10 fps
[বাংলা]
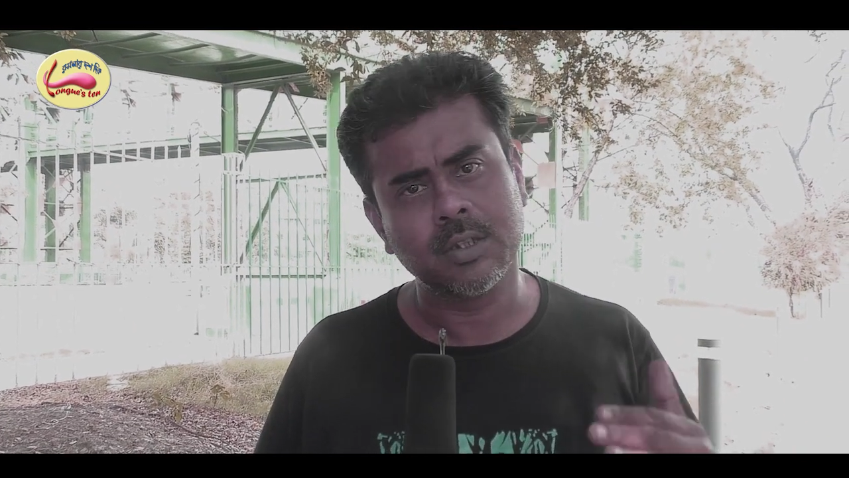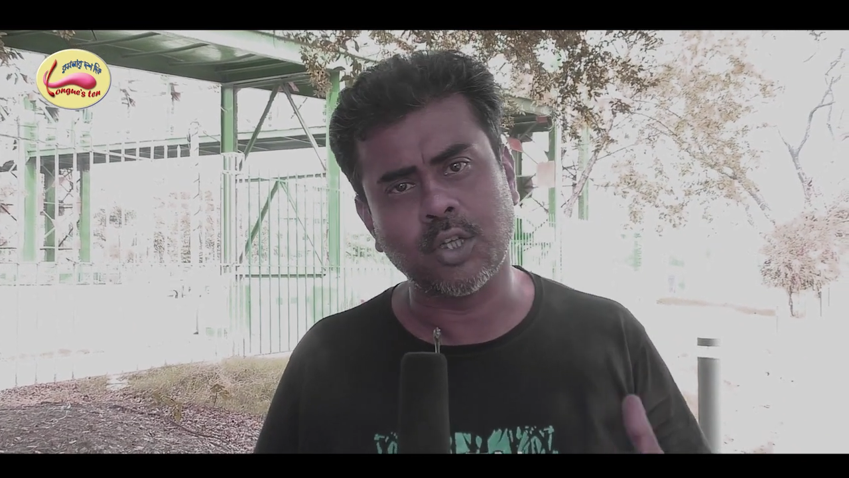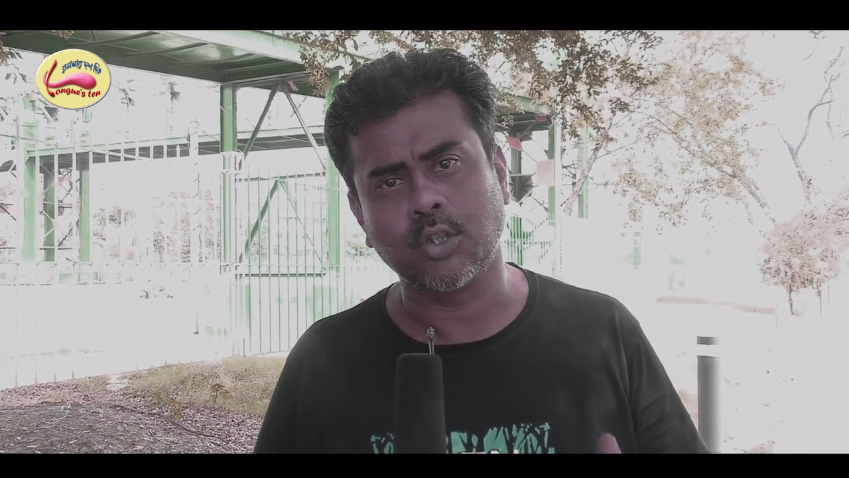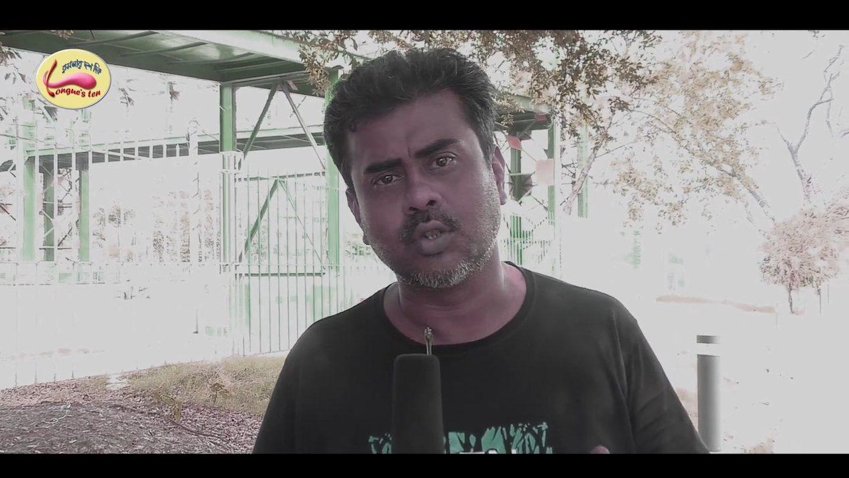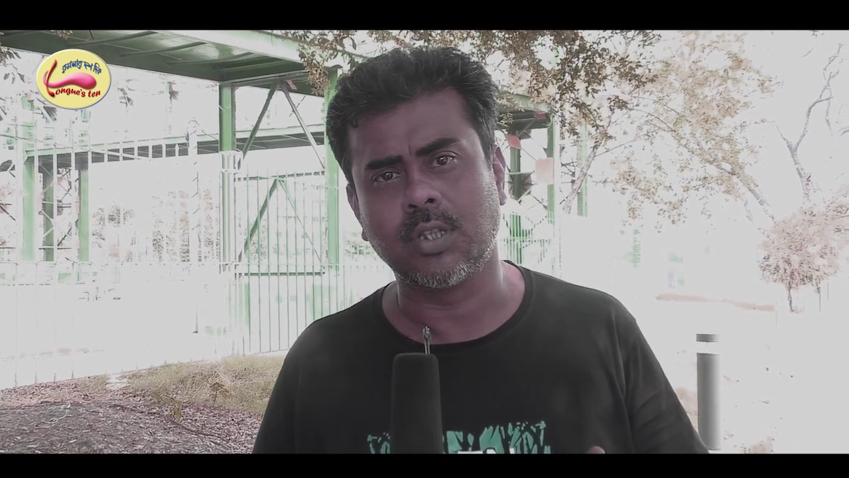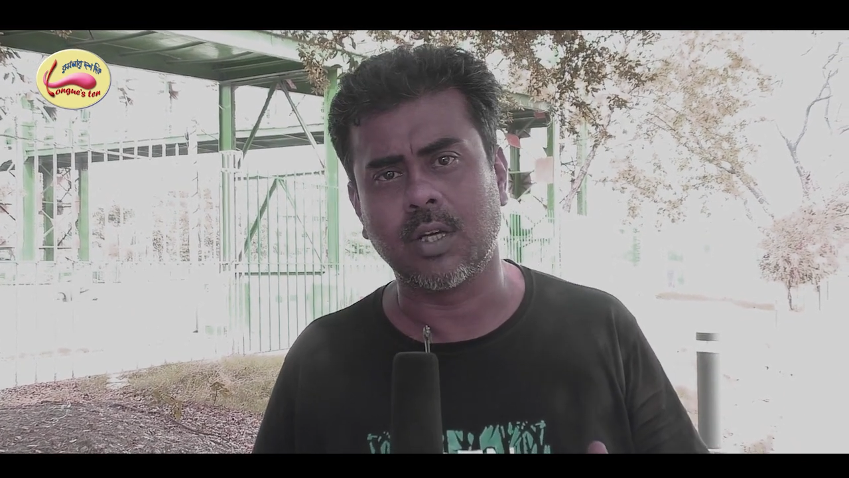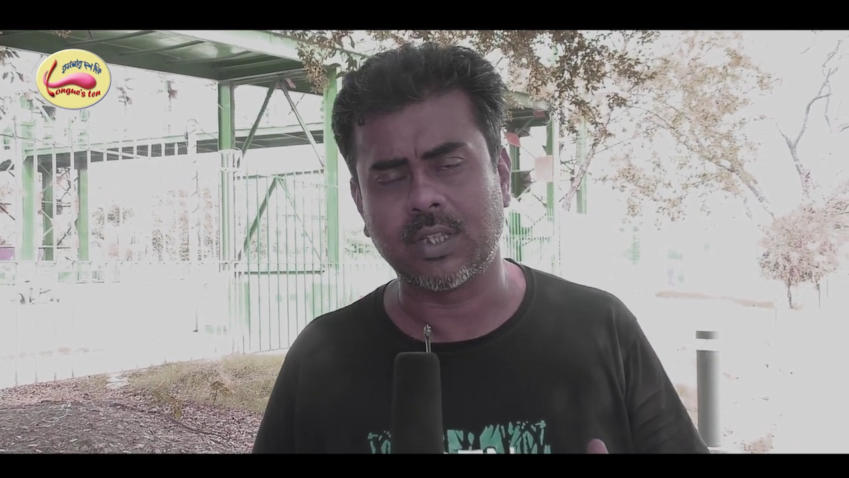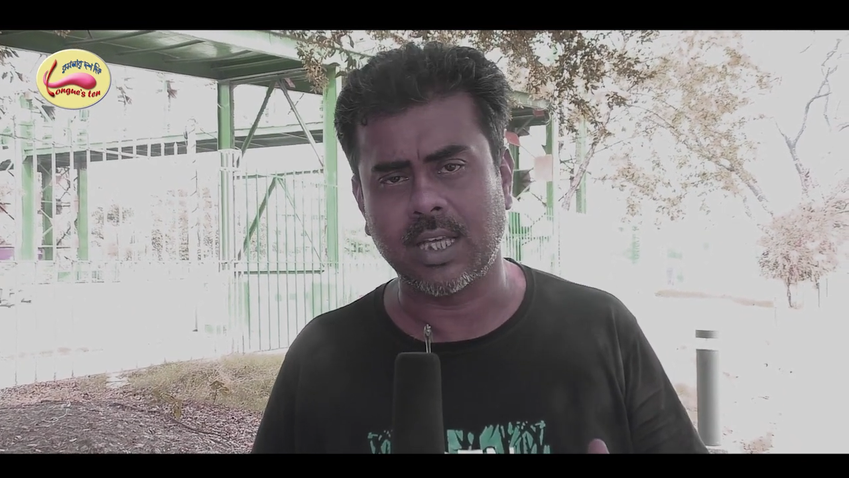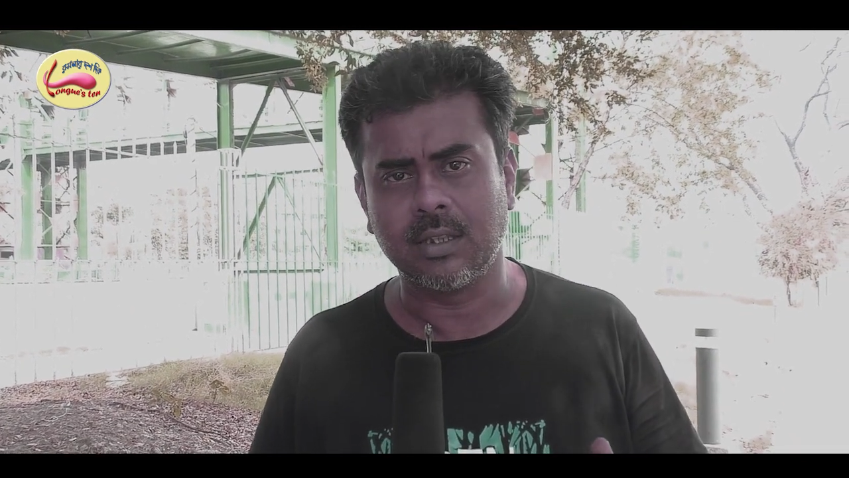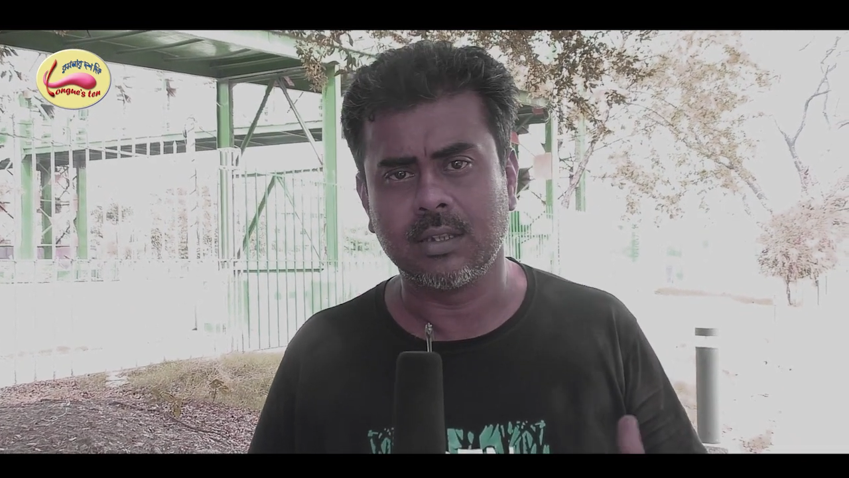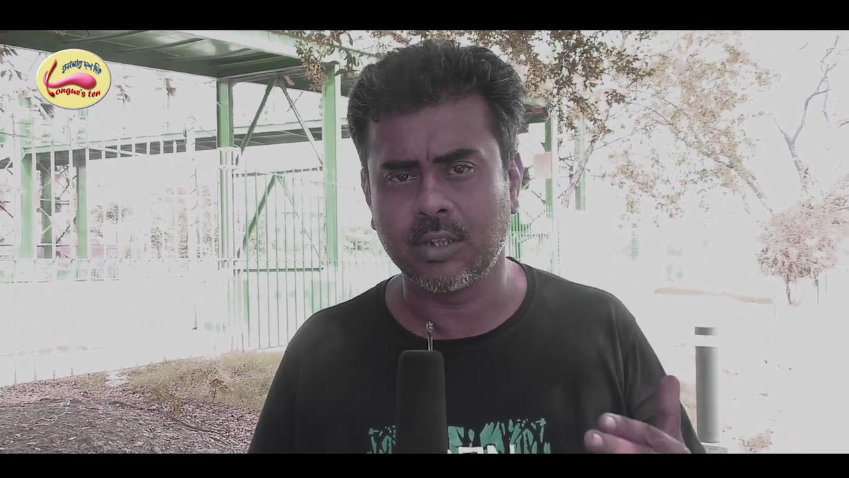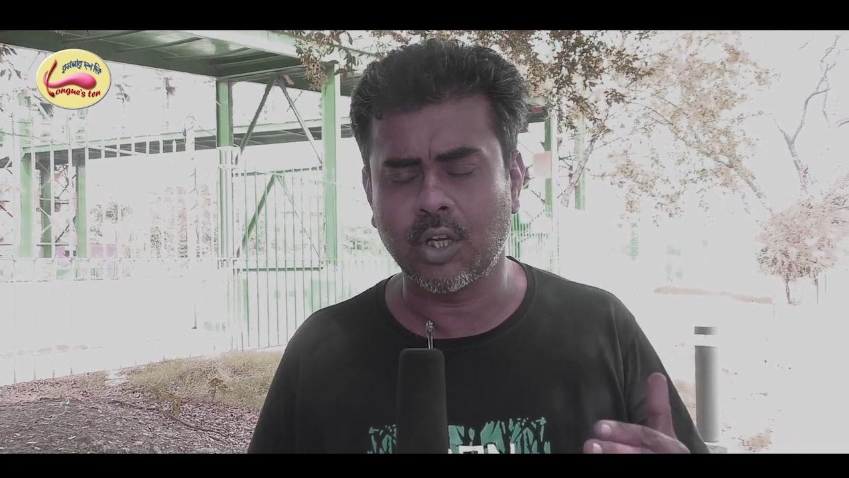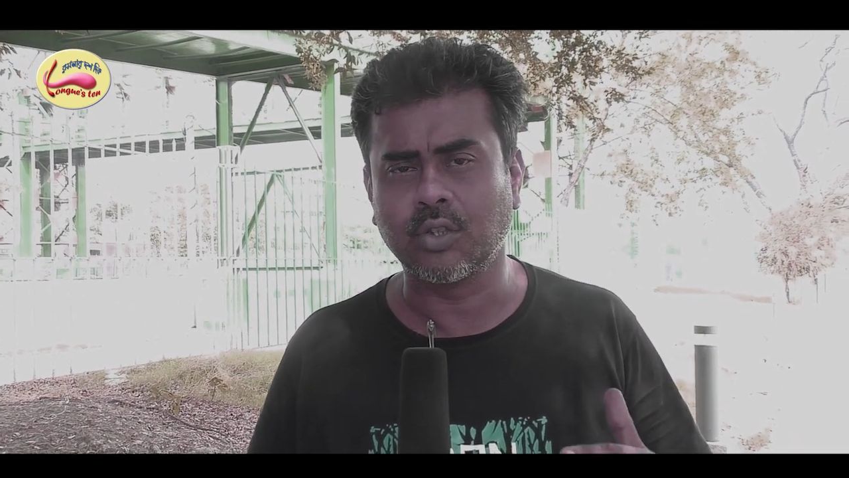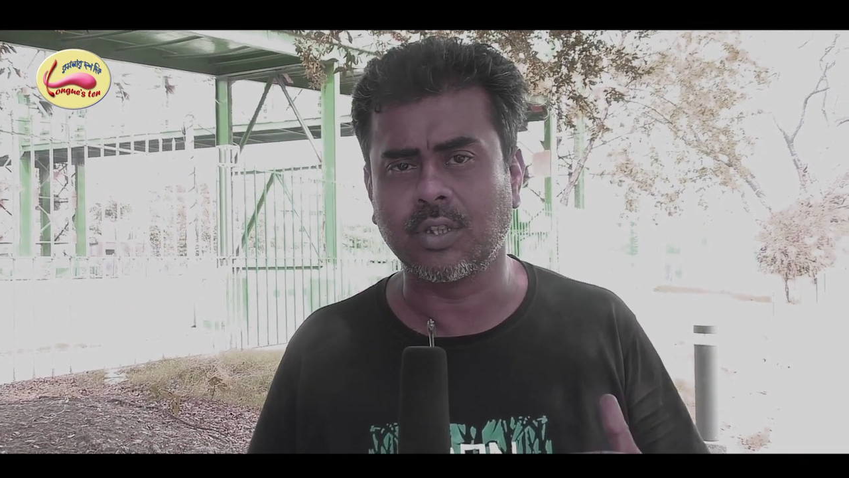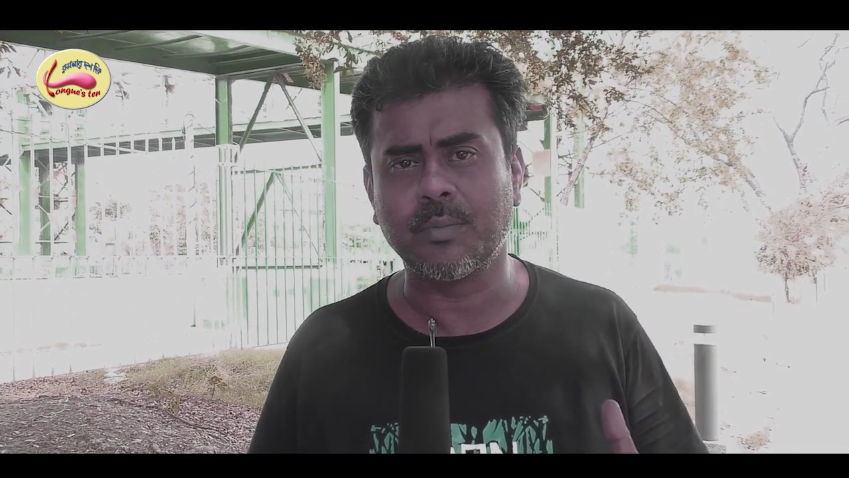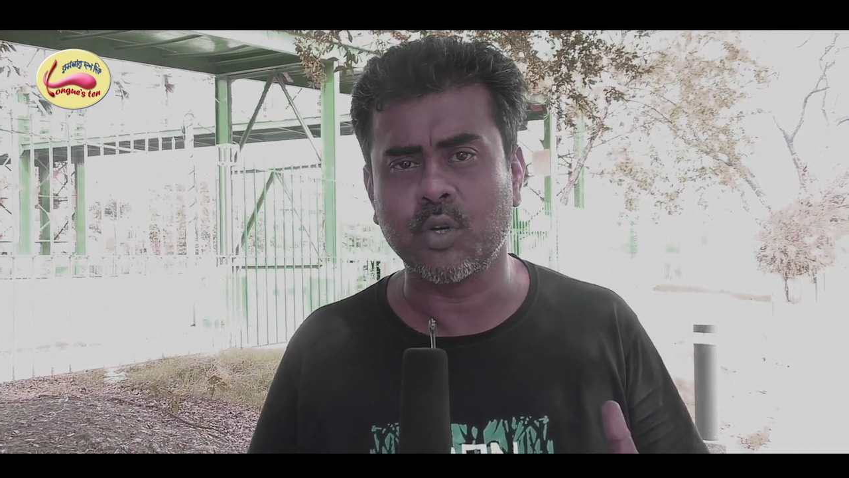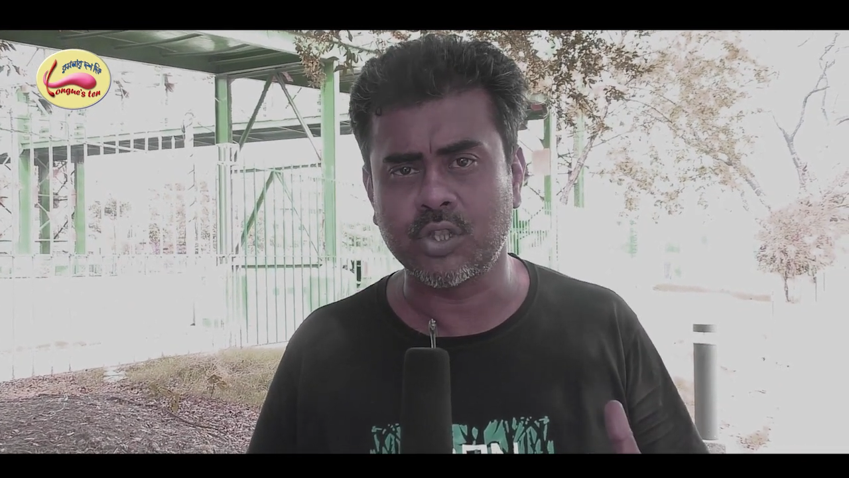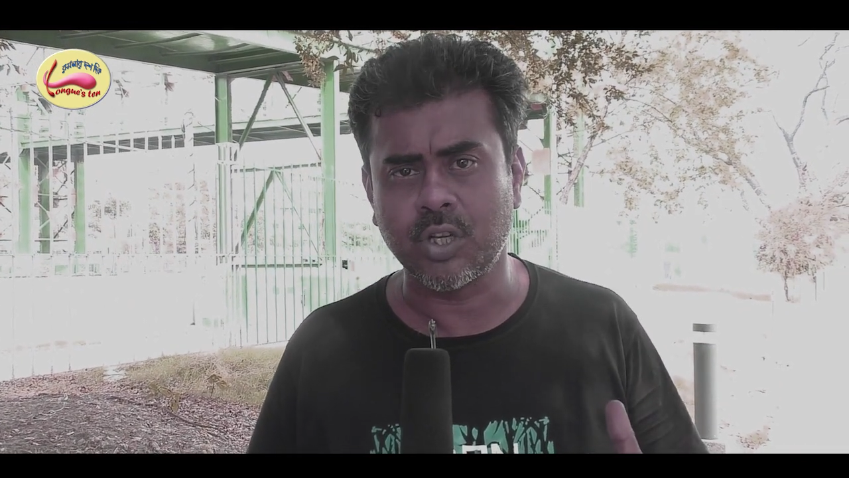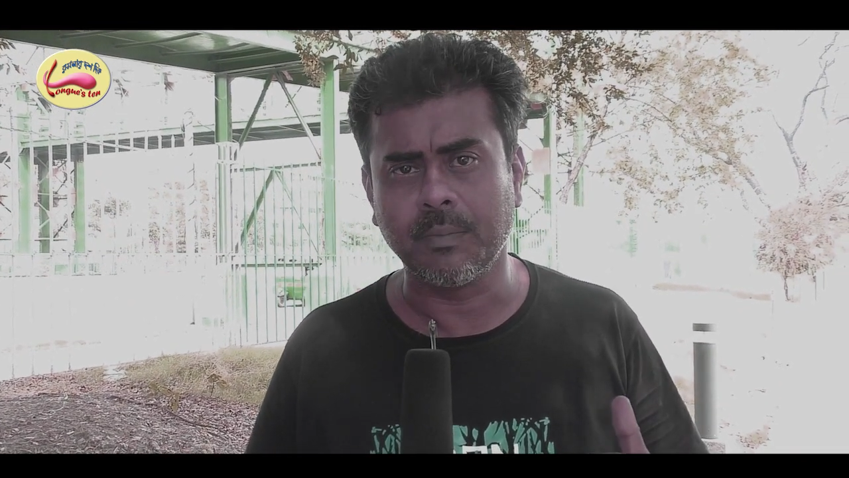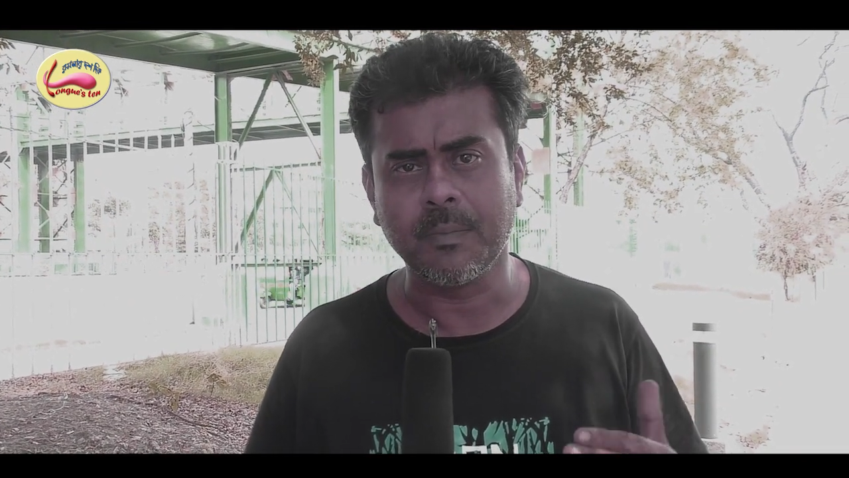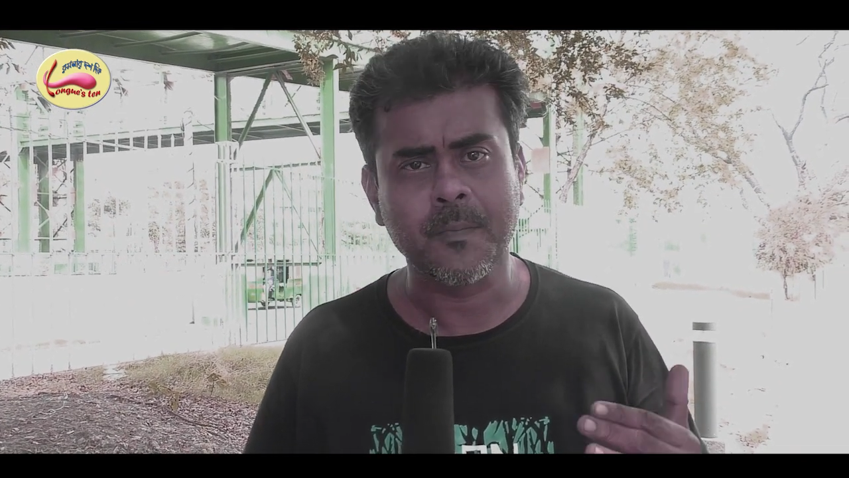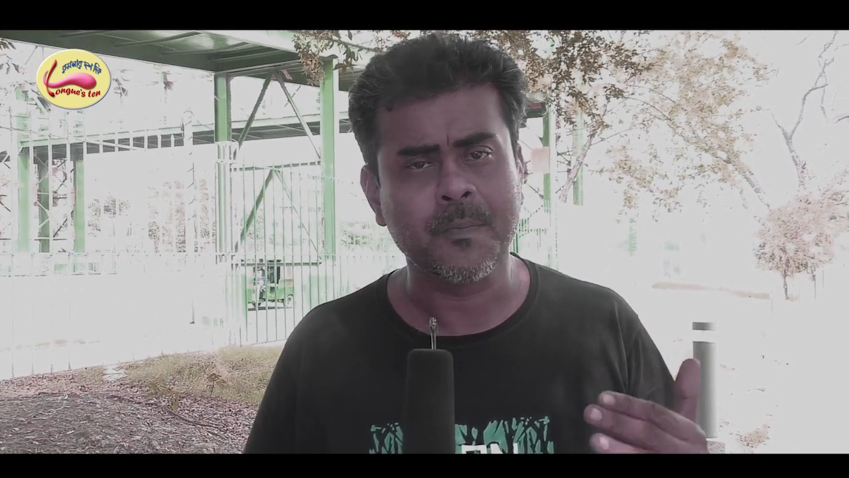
নিরঞ্জন দাও তাই নিরঞ্জন দা বৈষ্ণব